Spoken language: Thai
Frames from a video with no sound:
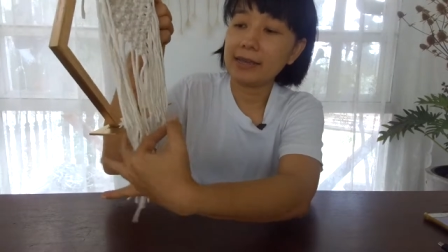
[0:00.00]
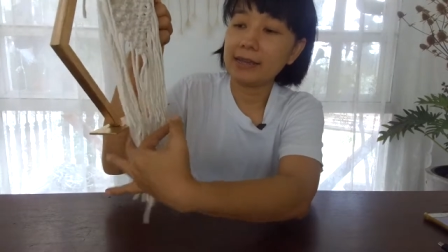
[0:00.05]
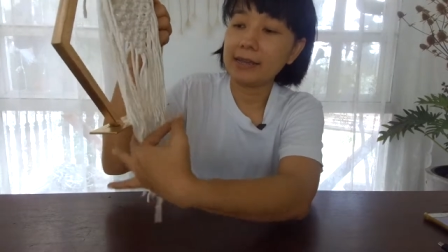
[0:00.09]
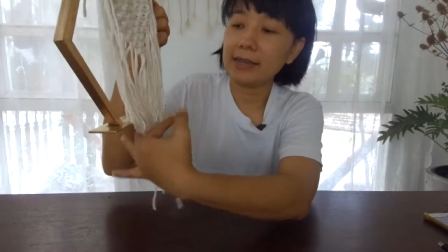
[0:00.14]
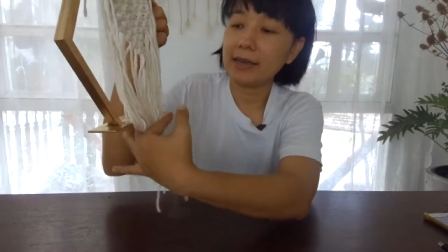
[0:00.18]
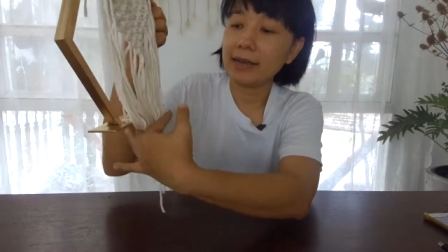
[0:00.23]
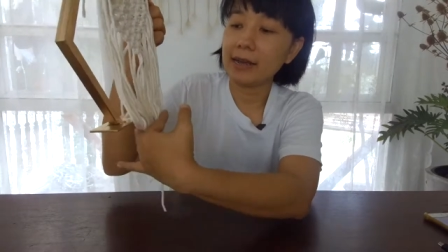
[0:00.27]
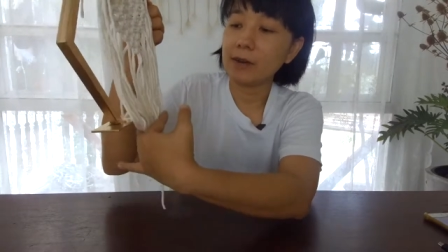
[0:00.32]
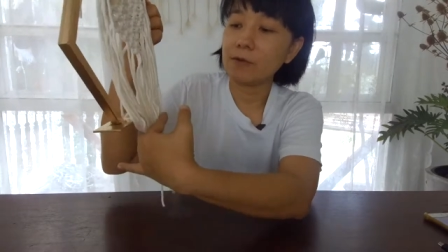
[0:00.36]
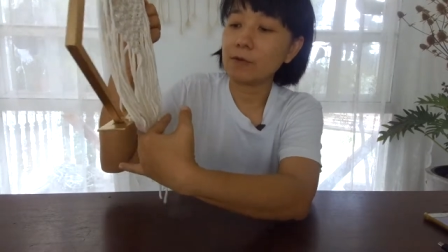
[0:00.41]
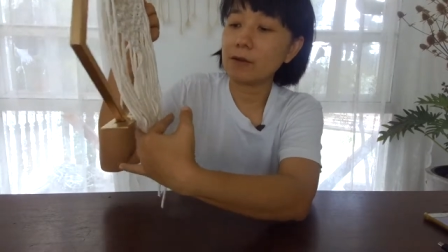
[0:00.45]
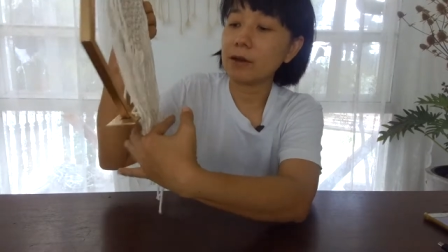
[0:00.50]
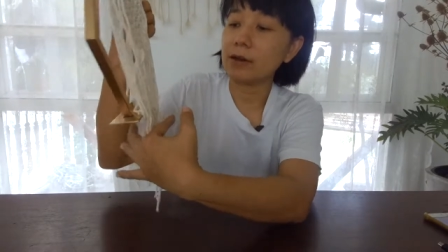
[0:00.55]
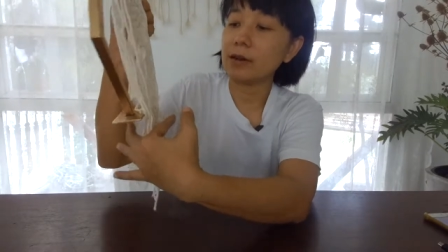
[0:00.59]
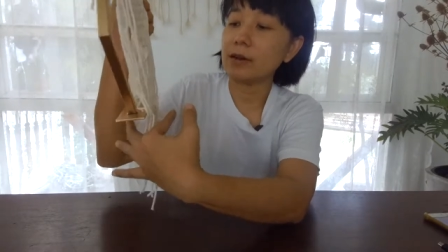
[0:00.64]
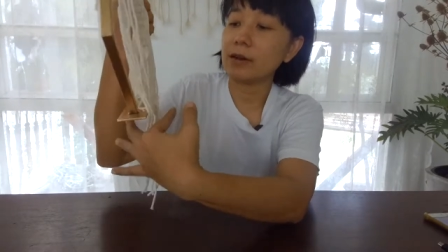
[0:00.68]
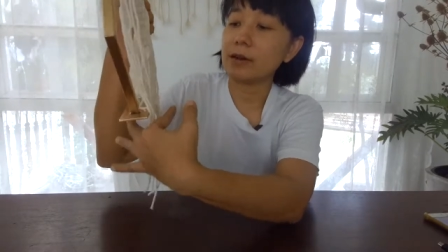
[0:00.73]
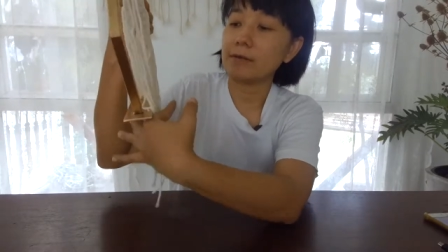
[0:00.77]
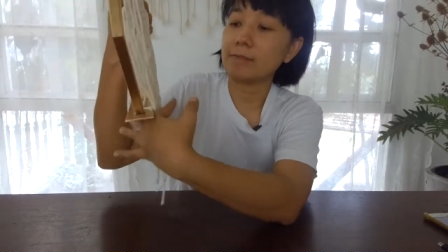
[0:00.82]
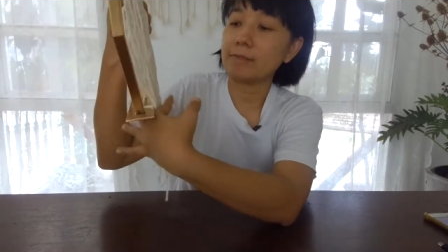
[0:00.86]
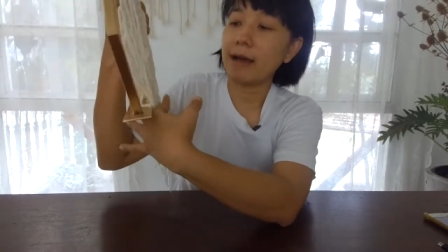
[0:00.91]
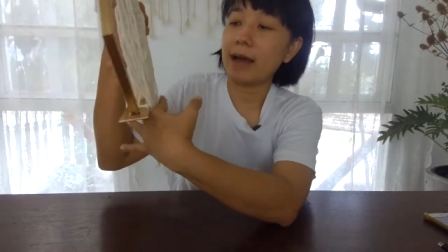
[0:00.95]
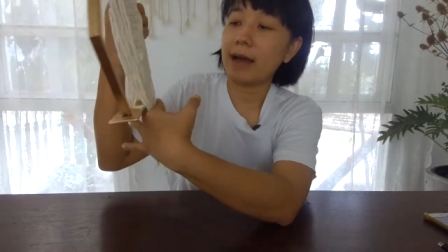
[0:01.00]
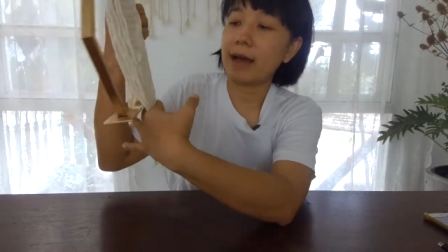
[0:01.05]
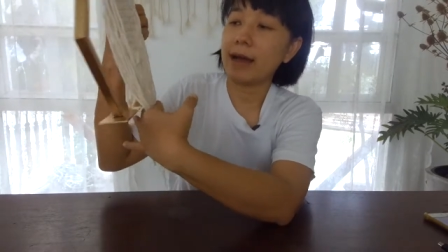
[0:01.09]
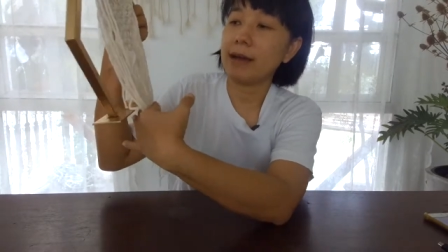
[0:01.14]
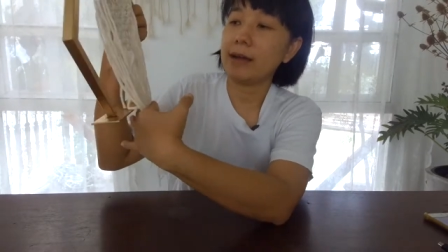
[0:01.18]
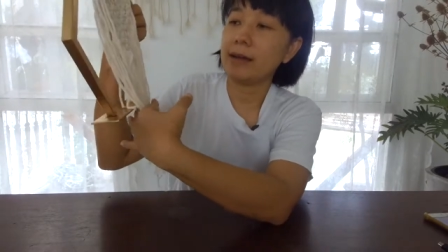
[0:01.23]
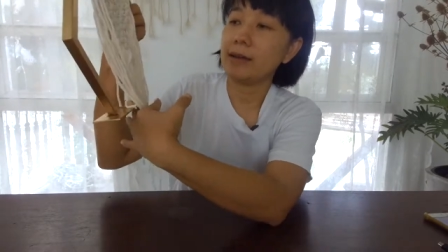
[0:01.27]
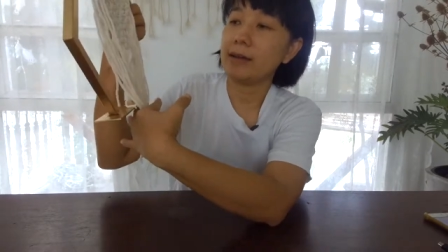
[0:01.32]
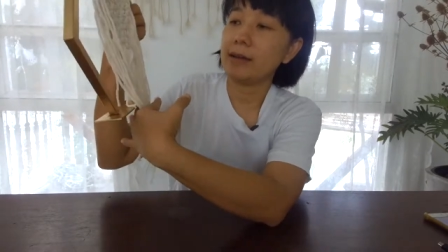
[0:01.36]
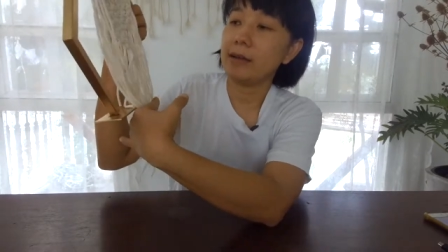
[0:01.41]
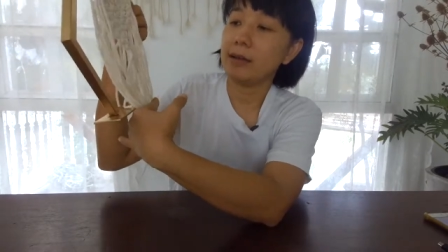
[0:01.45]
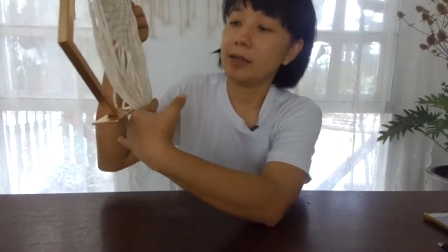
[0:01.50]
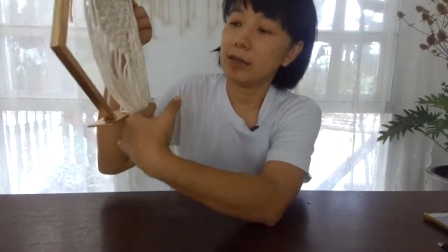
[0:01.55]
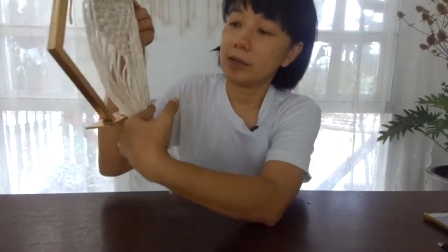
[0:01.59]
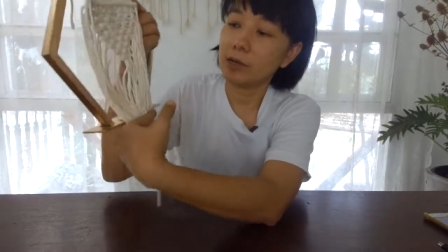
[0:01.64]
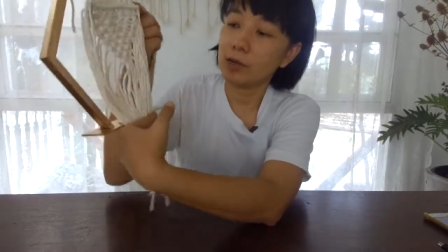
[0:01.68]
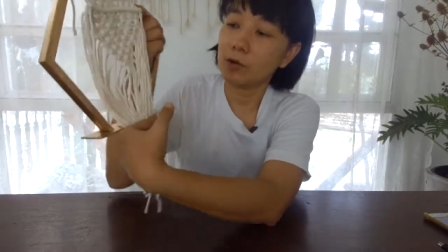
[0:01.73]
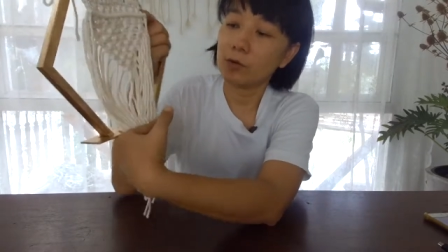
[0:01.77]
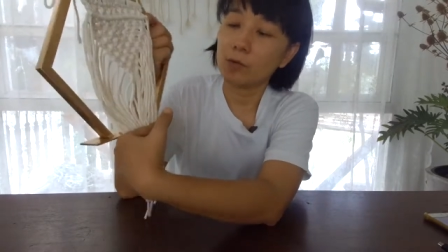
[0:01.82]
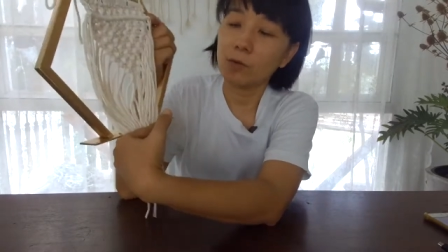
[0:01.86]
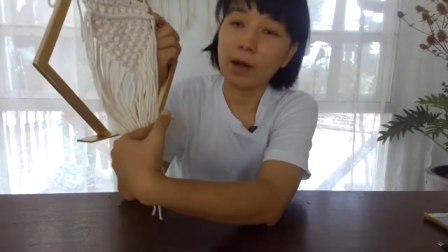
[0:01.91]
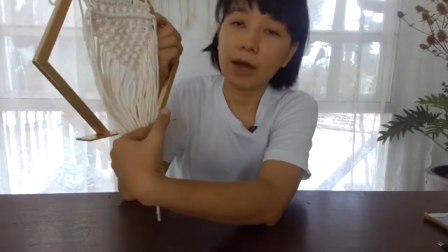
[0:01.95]
ที่เขาเกินมา
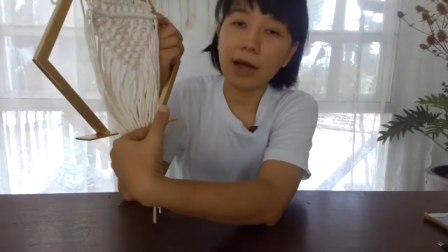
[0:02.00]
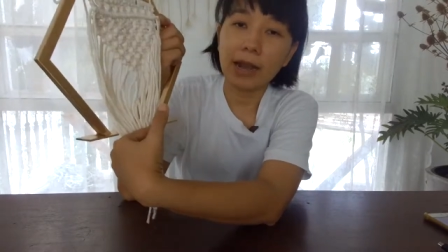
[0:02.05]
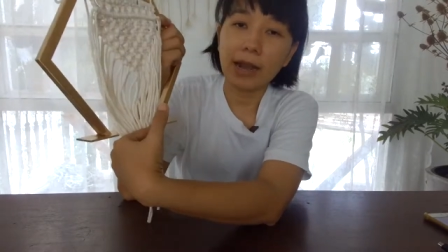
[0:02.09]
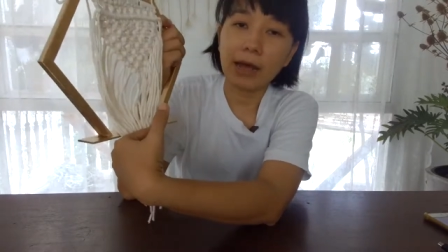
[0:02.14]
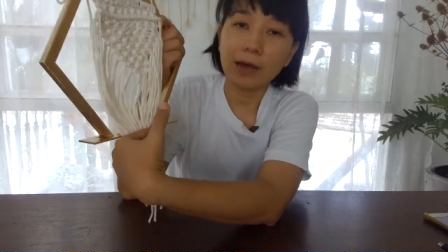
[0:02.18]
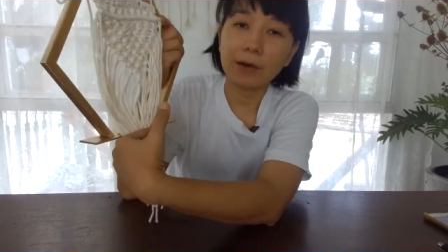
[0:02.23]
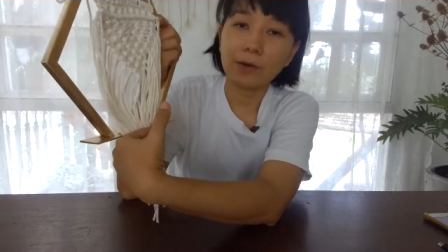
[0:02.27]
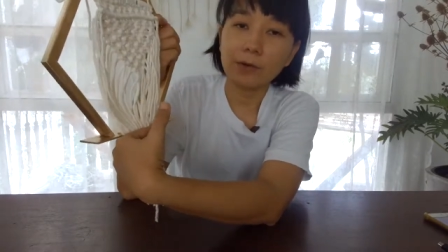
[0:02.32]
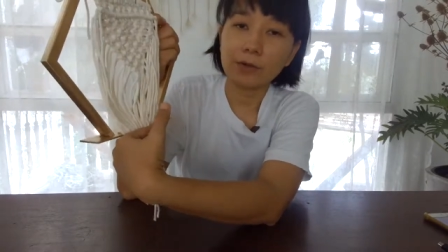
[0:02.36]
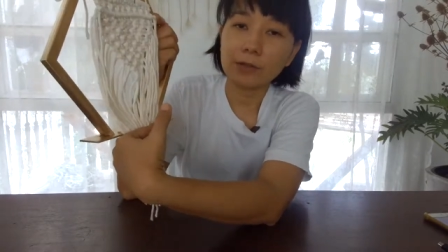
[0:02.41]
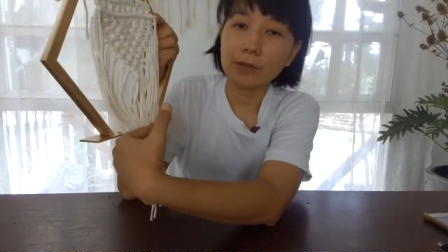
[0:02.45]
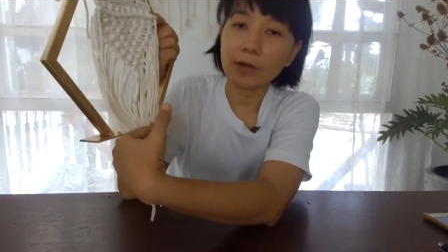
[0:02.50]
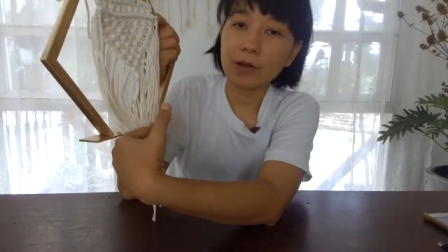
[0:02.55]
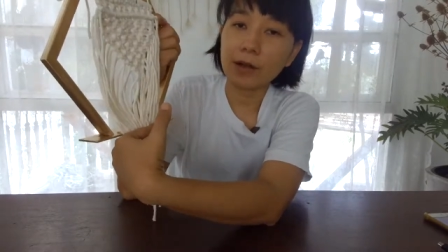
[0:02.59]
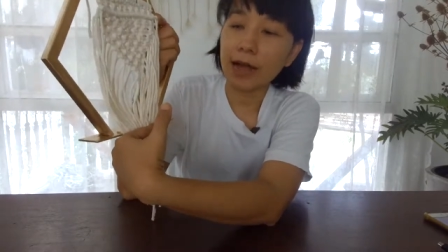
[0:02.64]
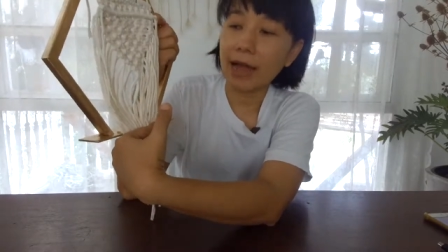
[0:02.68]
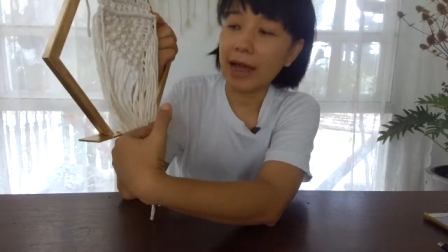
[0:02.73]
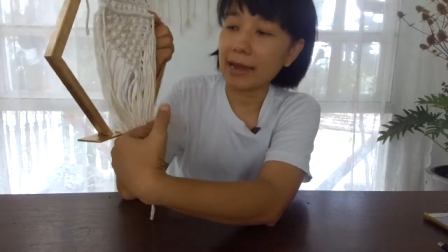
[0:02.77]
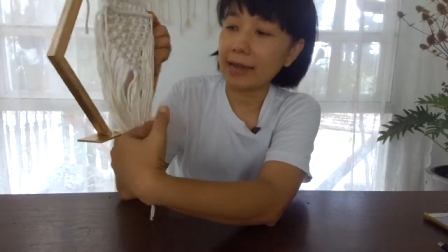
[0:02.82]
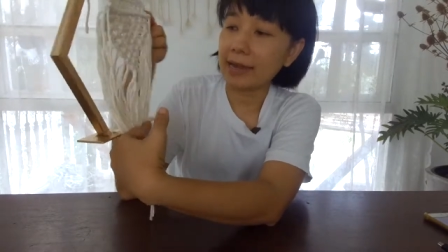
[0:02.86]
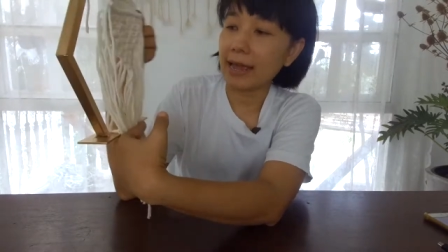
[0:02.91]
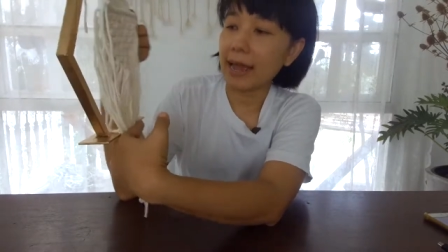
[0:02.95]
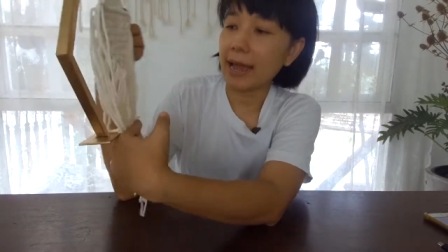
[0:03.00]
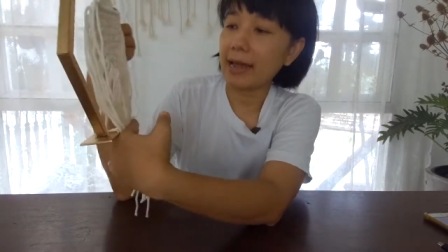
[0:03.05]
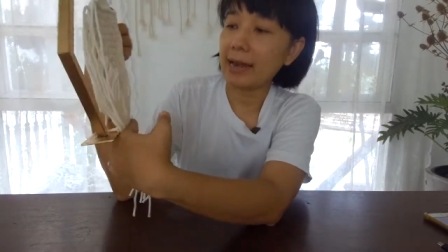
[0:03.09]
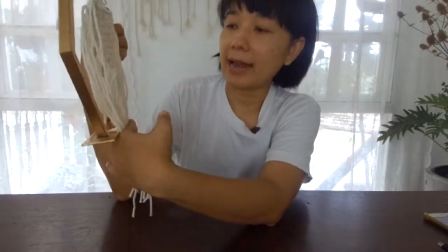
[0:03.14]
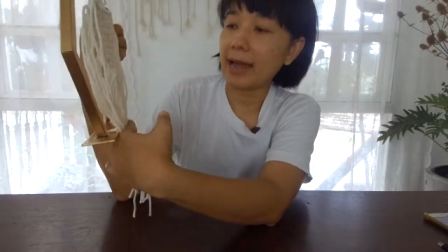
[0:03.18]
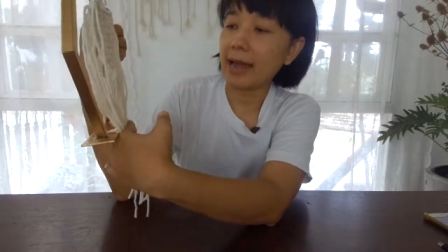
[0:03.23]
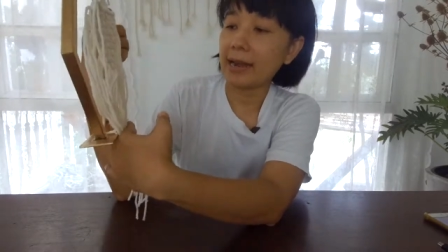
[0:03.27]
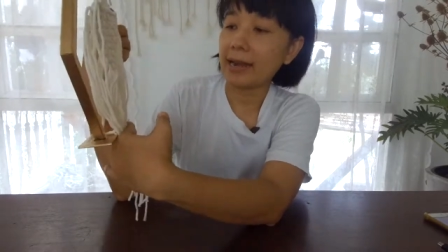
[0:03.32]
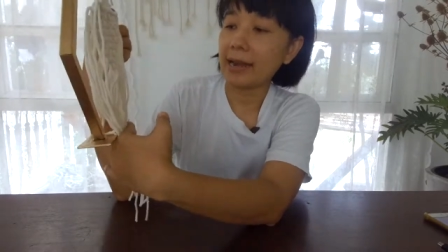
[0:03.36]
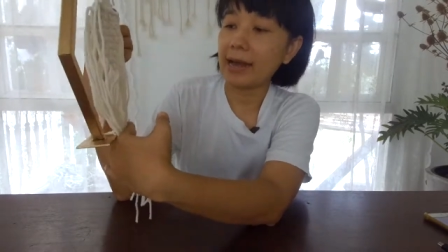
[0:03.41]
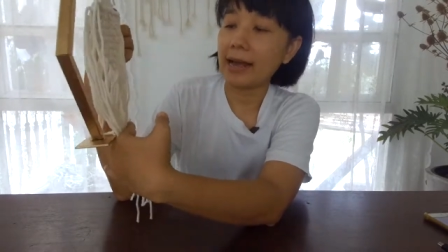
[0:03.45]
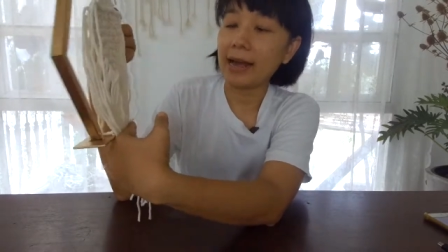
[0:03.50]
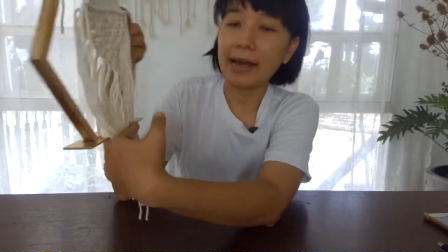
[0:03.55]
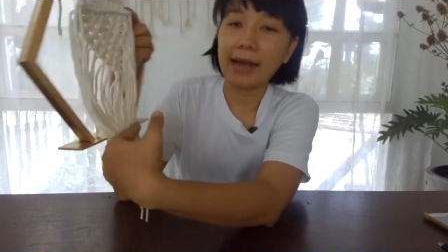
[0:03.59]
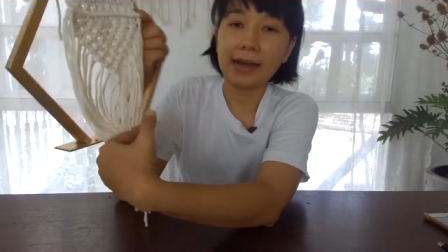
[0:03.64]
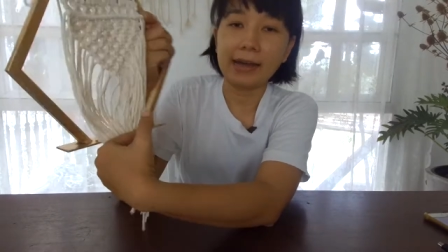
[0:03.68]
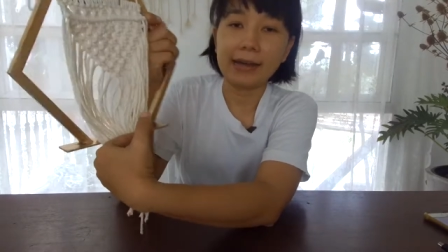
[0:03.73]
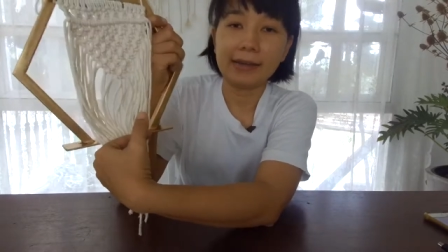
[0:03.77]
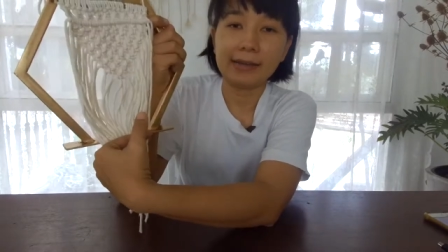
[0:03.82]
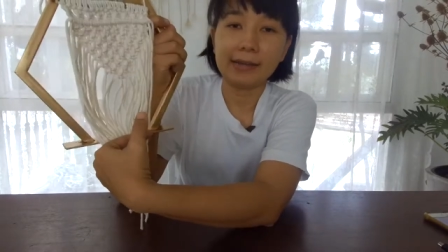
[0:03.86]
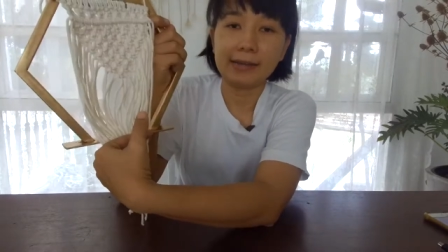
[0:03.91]
ดูว่าเราต้องการแค่ไหนนะคะ